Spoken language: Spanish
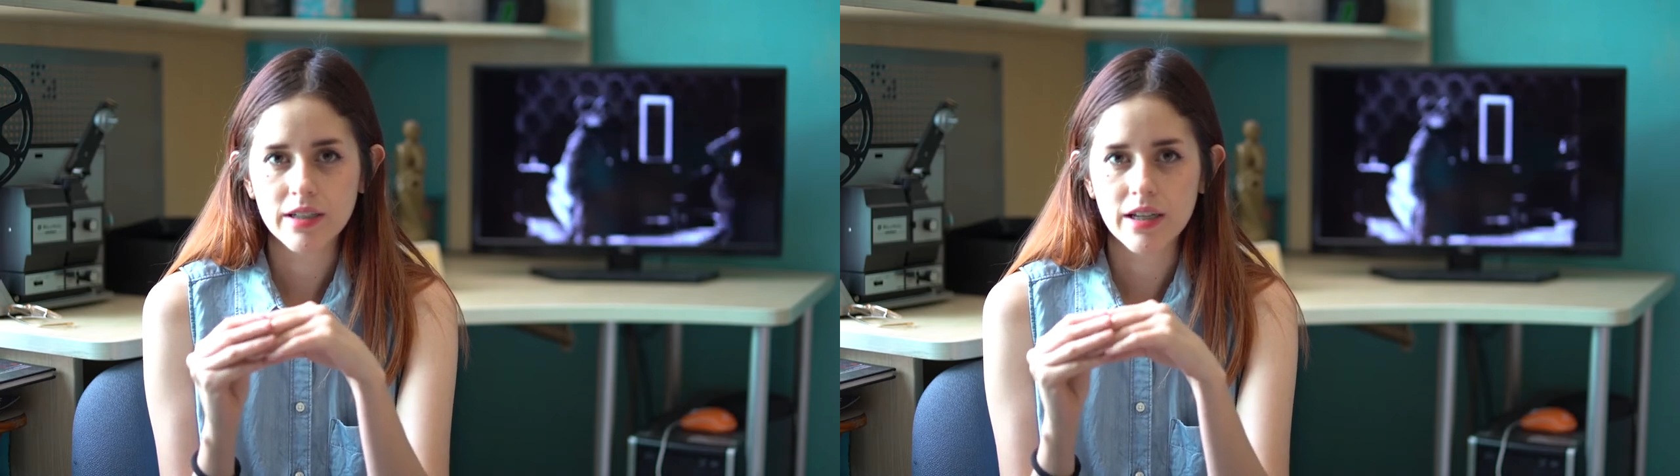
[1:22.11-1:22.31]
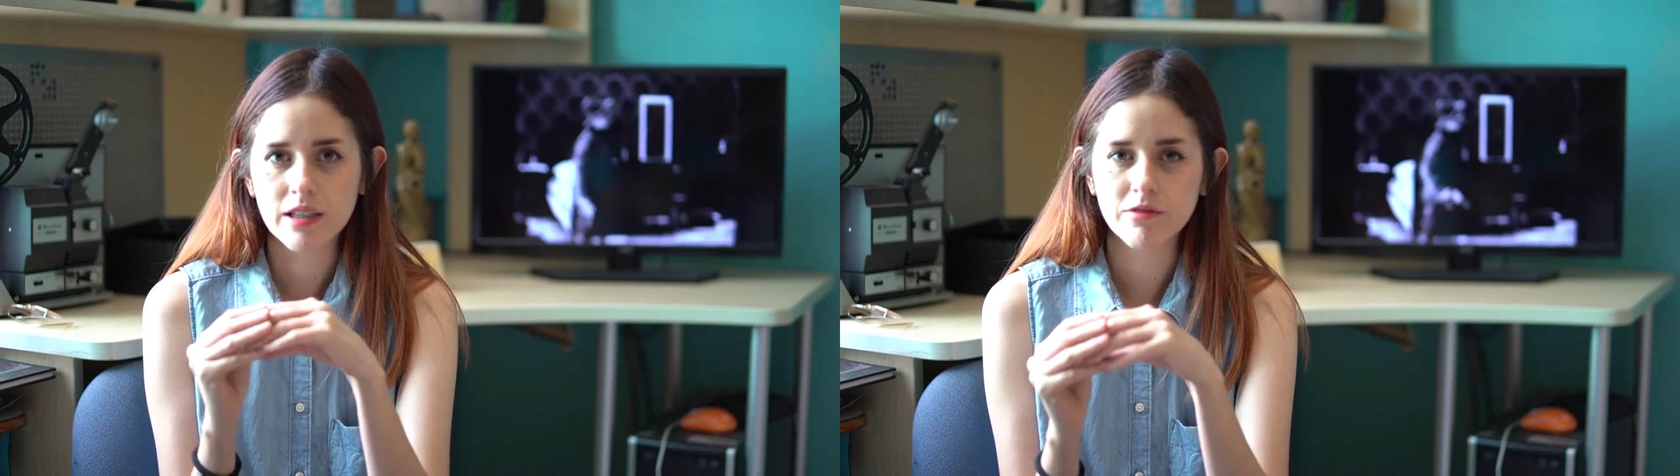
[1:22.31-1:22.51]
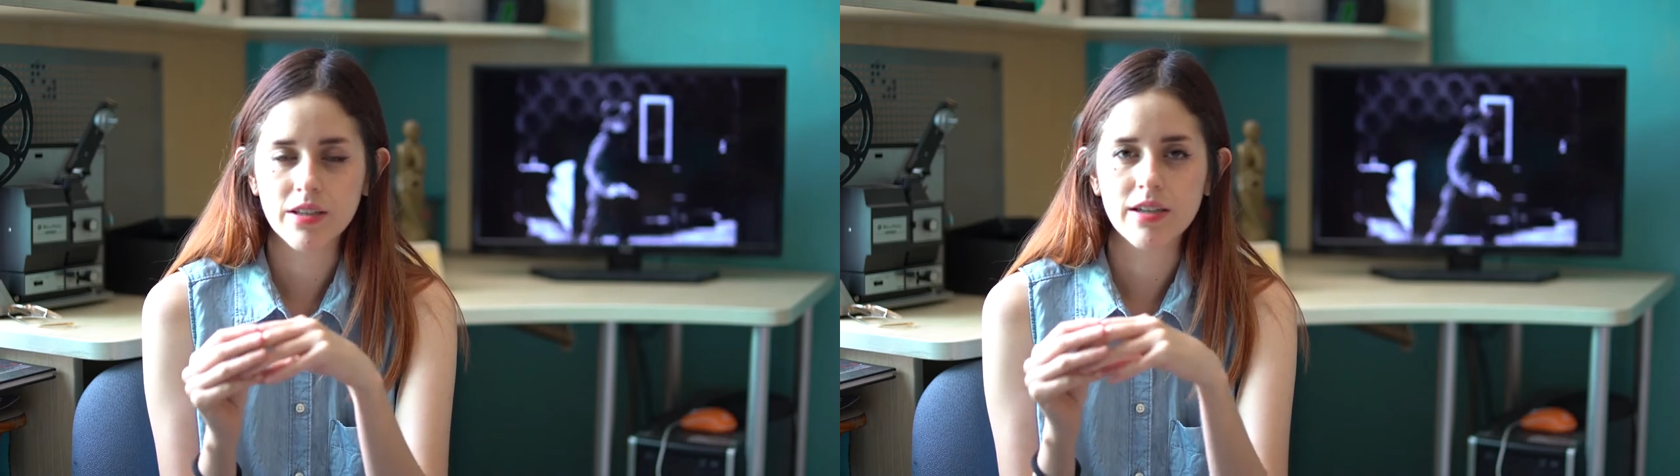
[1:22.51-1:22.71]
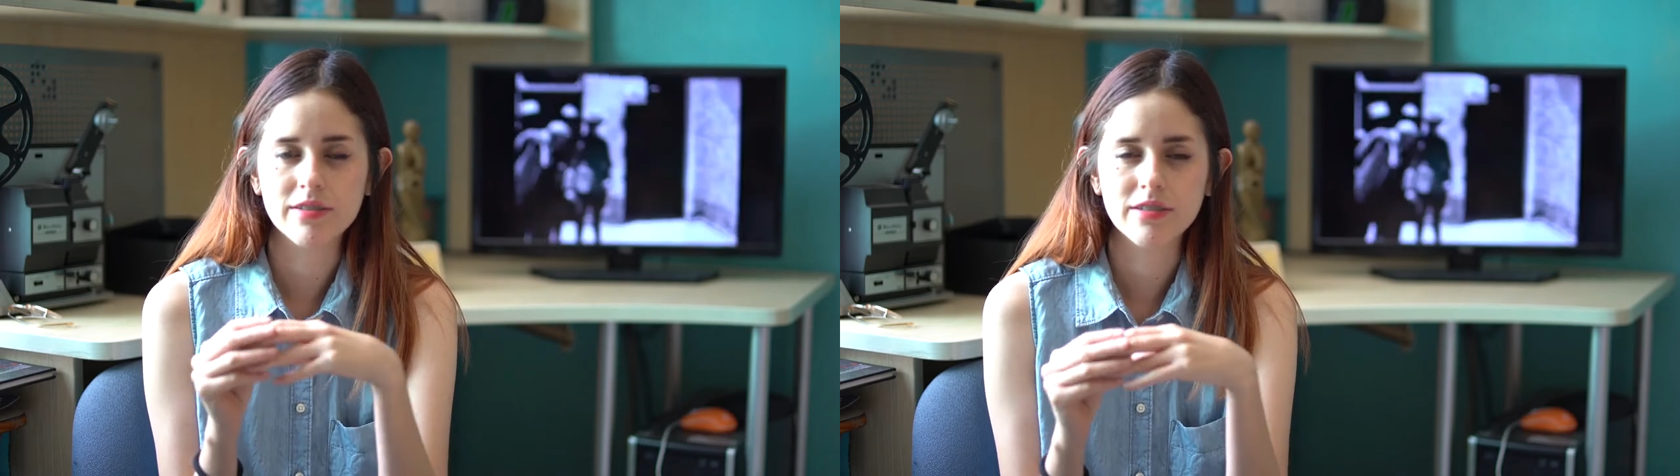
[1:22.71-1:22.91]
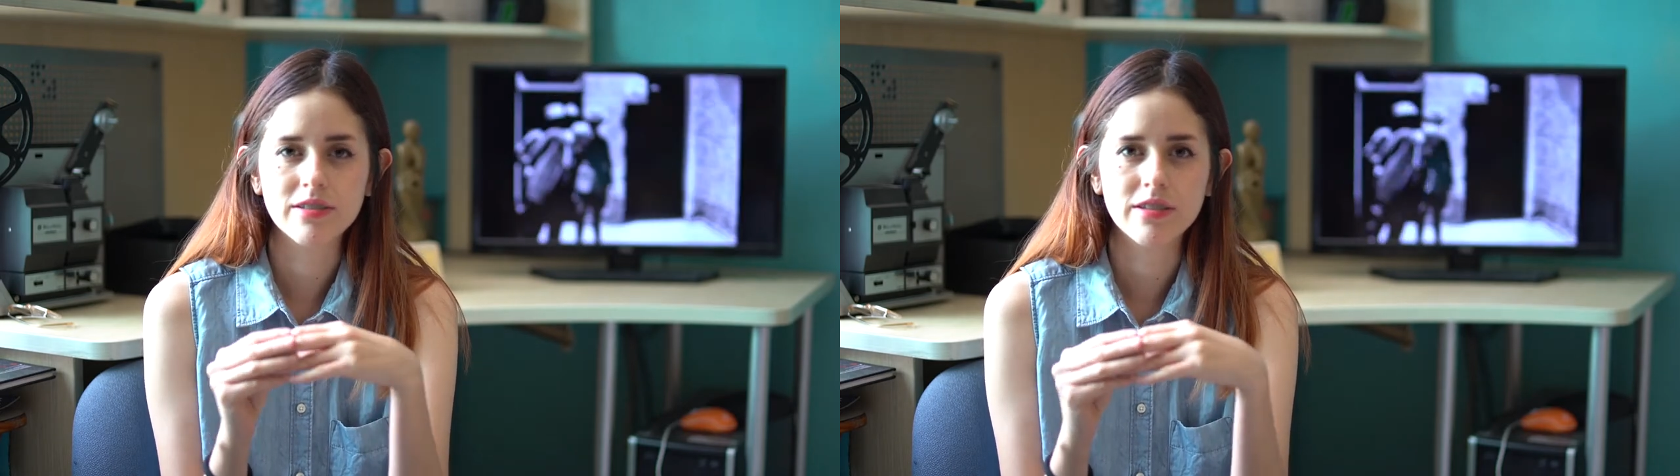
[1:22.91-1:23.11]
cada una de
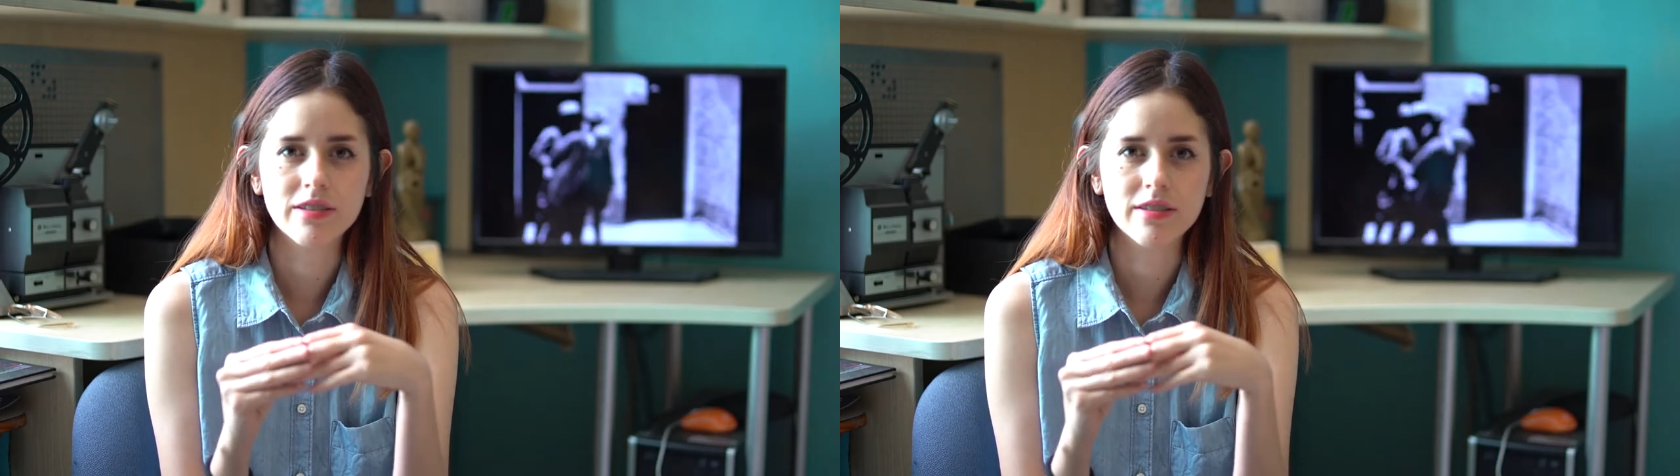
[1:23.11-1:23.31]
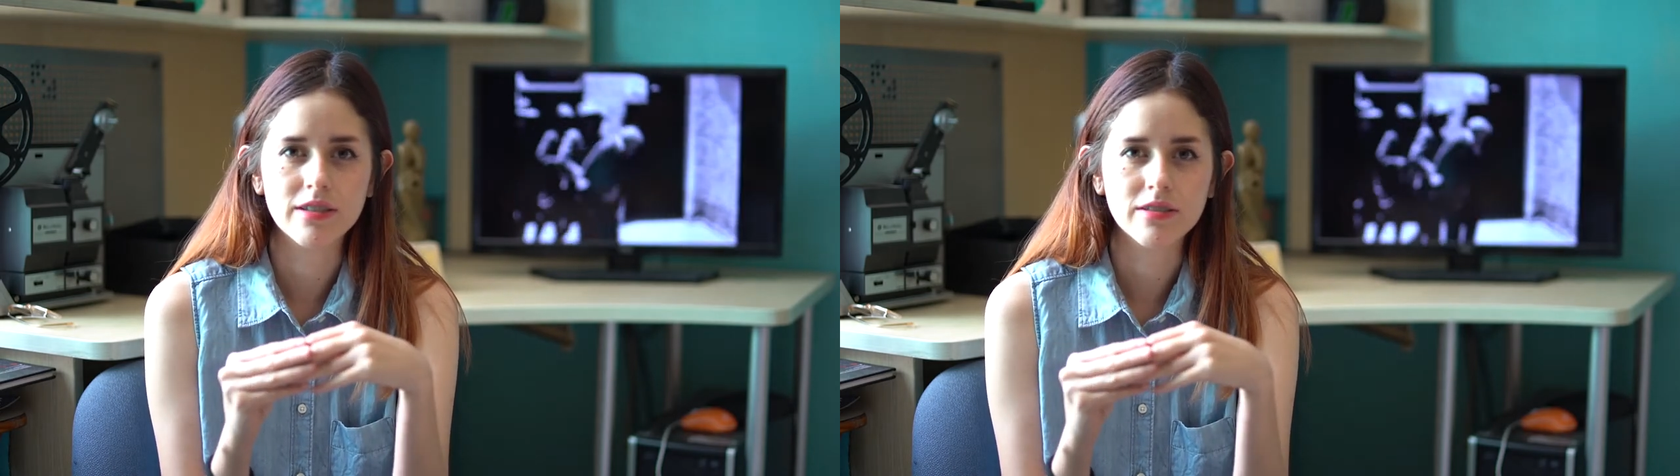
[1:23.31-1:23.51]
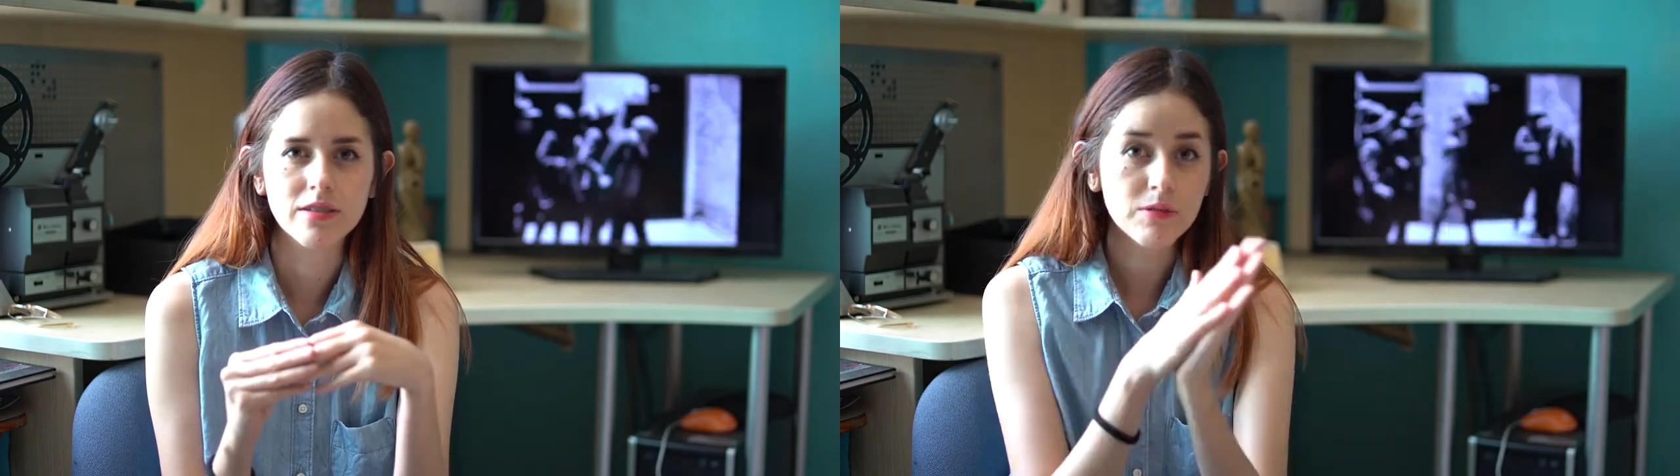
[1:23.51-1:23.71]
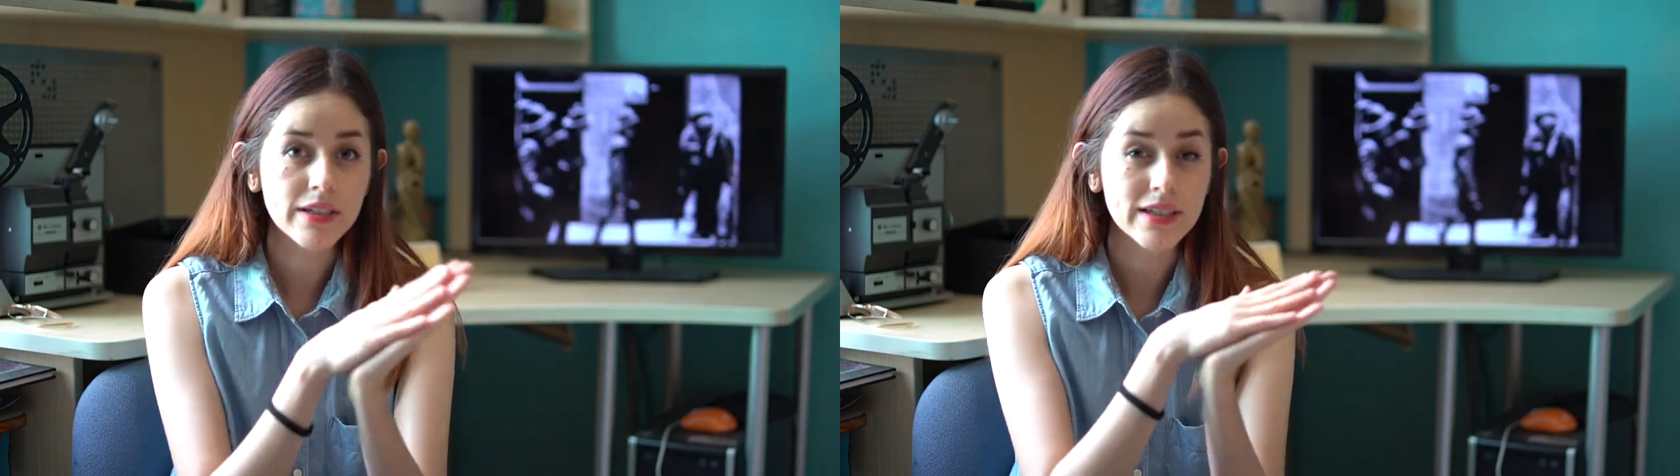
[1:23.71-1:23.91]
estas cintas